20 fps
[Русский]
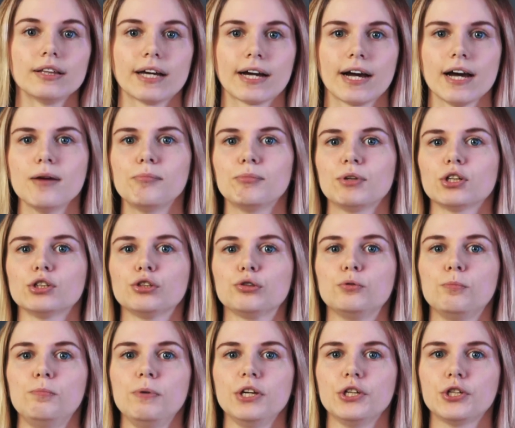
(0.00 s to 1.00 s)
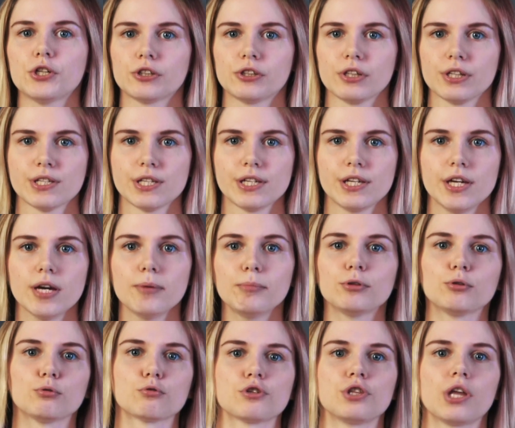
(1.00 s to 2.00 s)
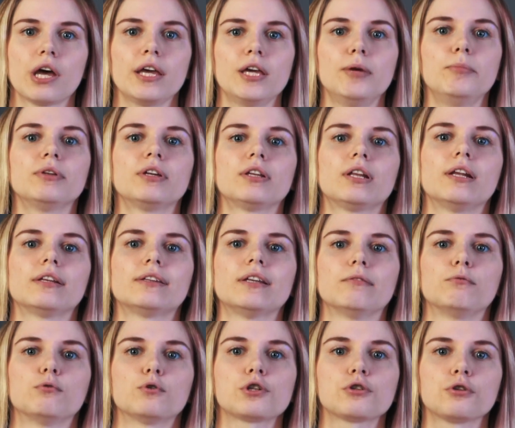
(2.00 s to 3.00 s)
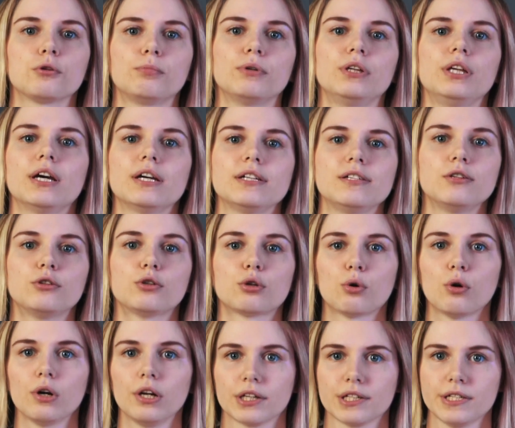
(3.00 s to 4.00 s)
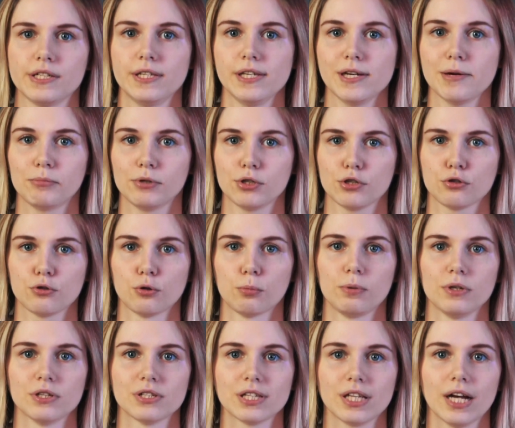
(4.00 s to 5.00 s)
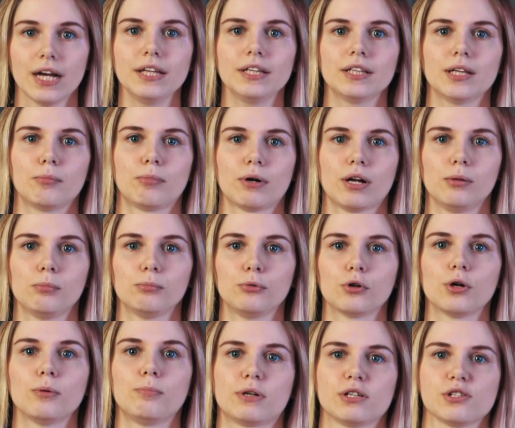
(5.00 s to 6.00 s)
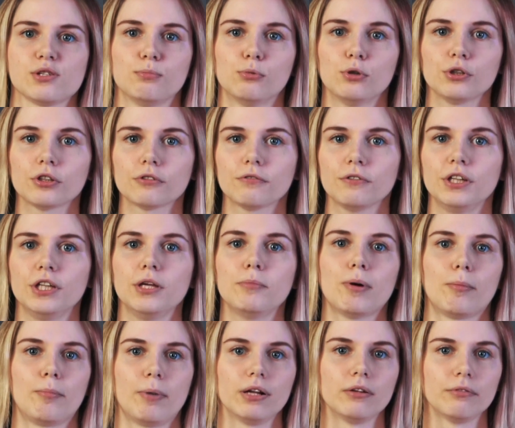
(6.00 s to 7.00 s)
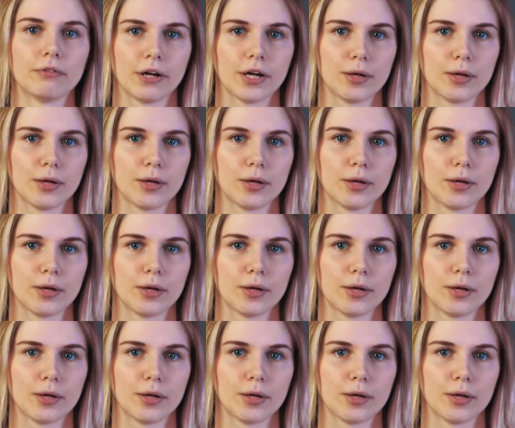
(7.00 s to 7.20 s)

Такая многоступенчатая схема нужна именно для того, чтобы ни один ролик с темой из топ-листа не набрал много просмотров и не попал в